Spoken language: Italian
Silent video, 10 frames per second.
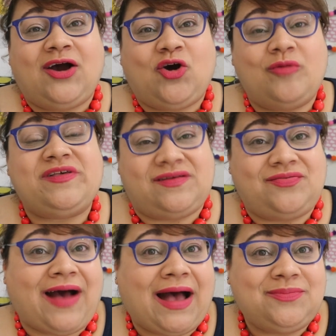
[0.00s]
Come si
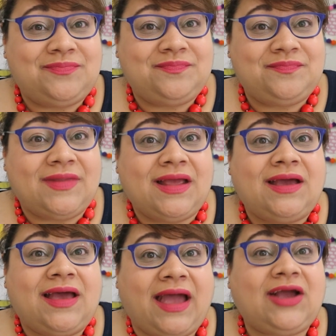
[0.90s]
fa?
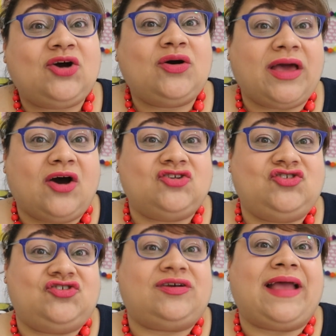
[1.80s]
Ecco che
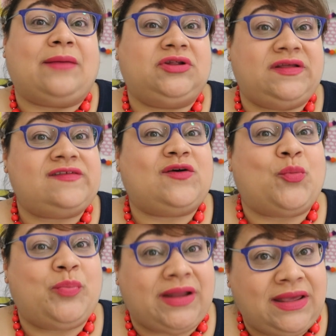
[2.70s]
oggi cerchiamo di
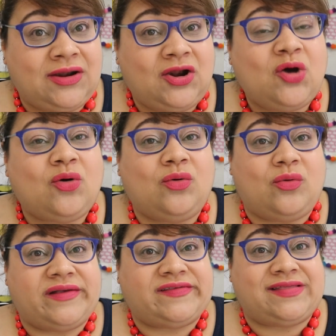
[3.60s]
scoprirlo con
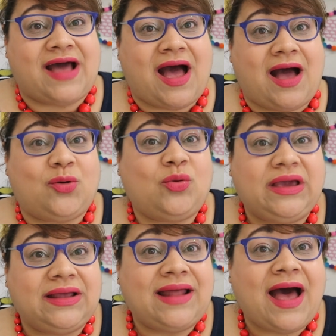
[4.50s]
questa
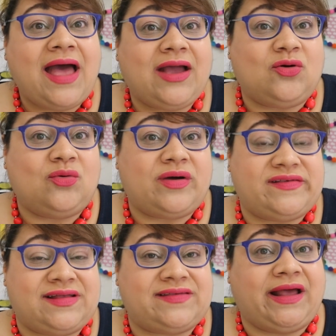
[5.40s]
guida e con
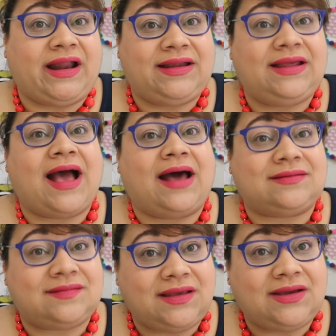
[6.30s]
questa serie di
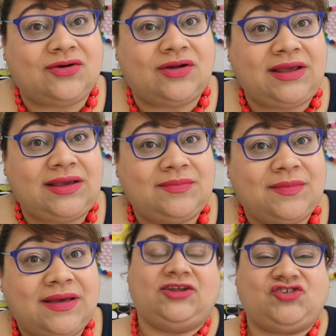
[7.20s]
articoli
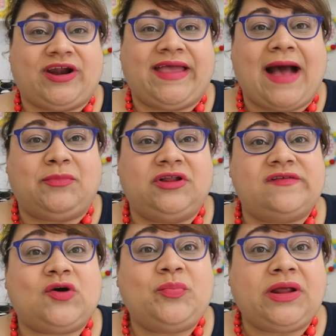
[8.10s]
e cerchiamo di
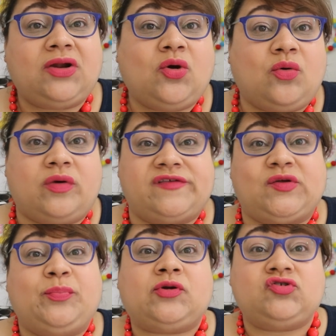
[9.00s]
scoprirlo con
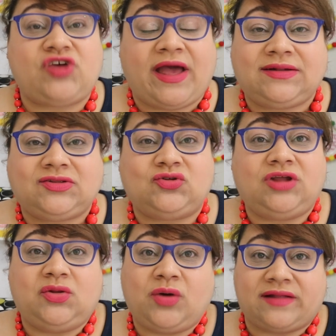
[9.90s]
questo progetto
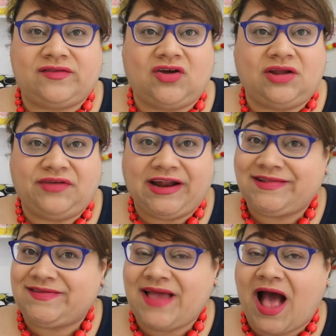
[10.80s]
di educazione
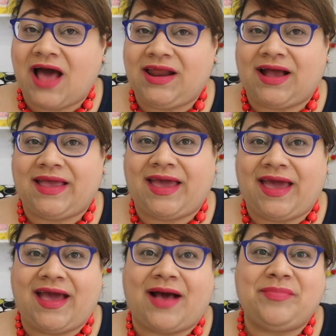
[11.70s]
finanziaria
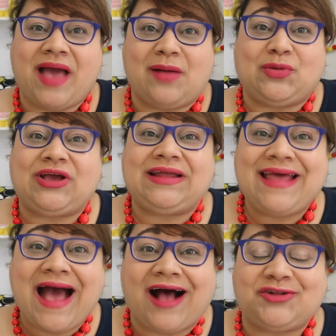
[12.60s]
che abbiamo
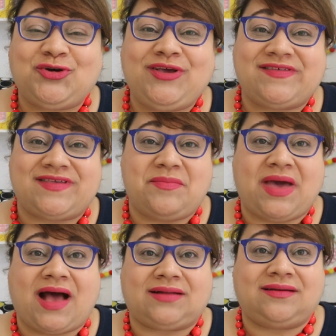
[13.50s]
ideato
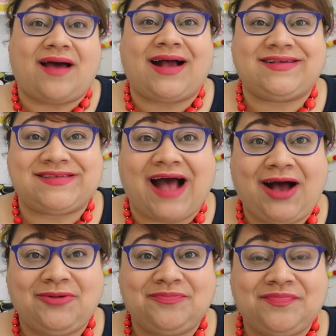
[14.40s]
insieme ad AXA
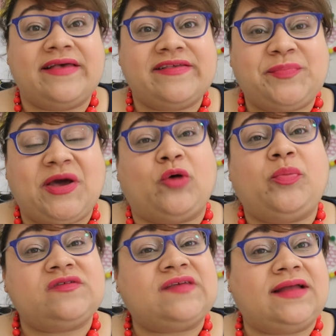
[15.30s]
che spero
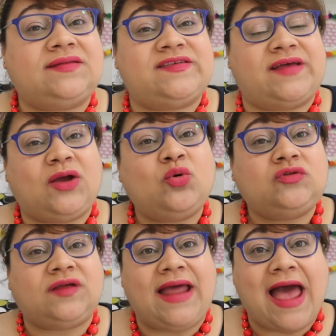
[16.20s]
possa essere
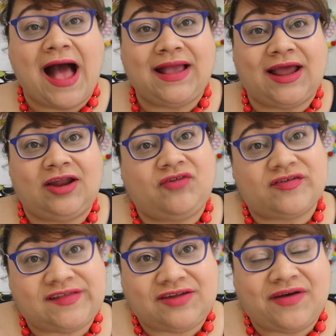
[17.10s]
utile anche alle
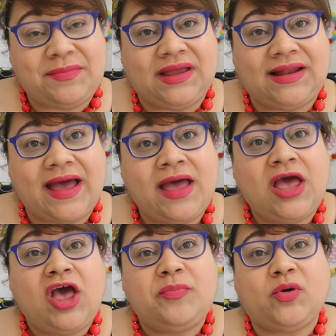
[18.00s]
vostre famiglie,
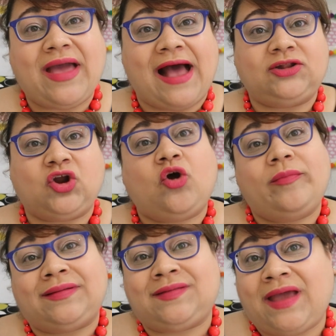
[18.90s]
più che altro
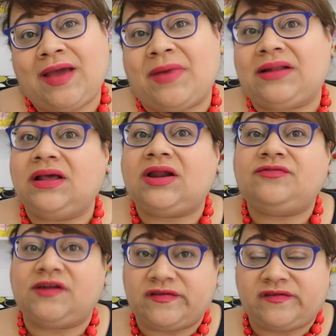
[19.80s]
come tema di
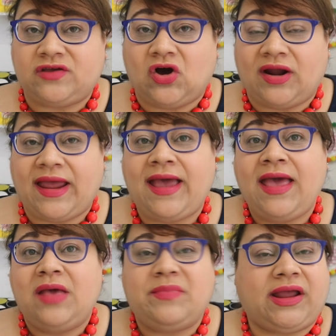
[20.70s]
riflessione,
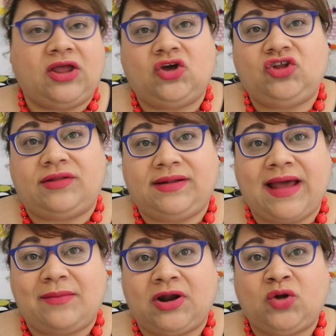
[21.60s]
perché noi
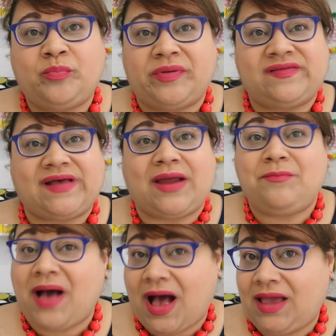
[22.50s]
tendiamo a non pensare
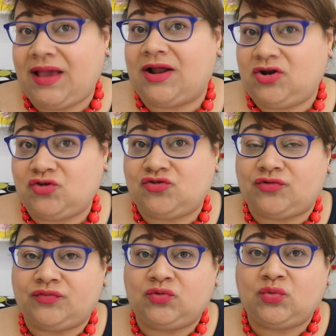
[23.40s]
mai al
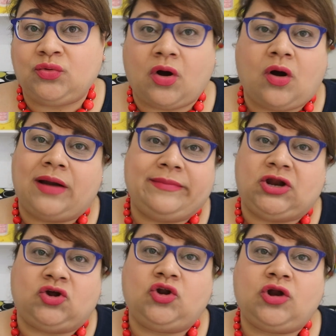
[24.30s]
nostro futuro,
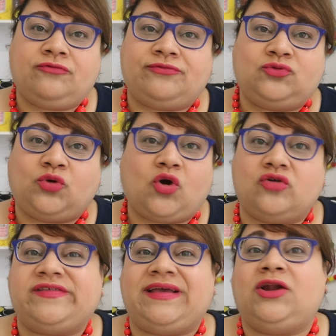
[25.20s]
almeno non a un futuro
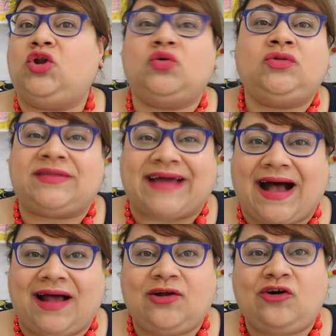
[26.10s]
così
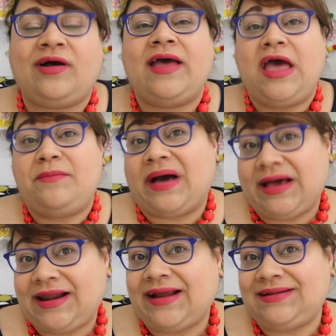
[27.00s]
lontano, ma
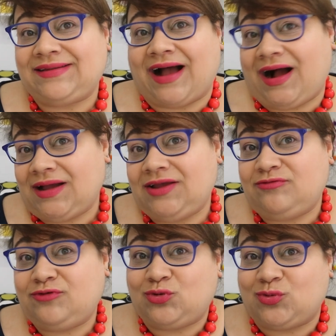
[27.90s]
in realtà il
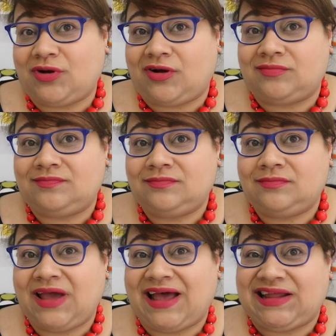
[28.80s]
futuro
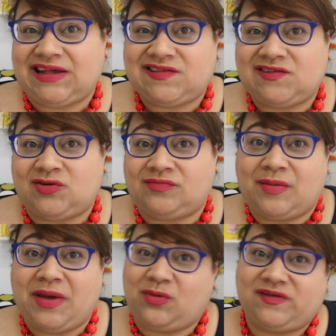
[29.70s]
e adesso.
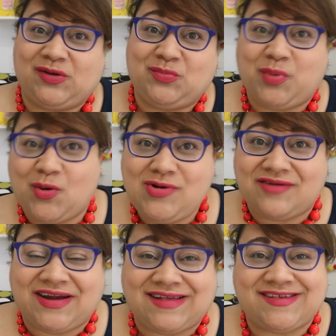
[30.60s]
Vabbè, questa è un po' una
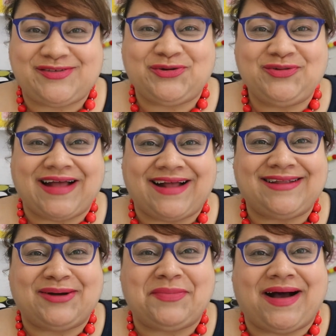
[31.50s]
frase
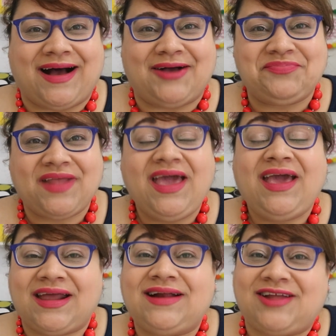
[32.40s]
scontata, ma
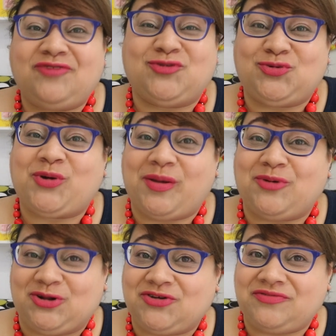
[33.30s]
in realtà il futuro è
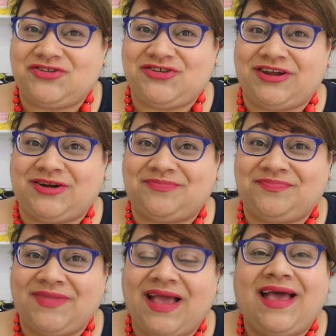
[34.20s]
molto vicino.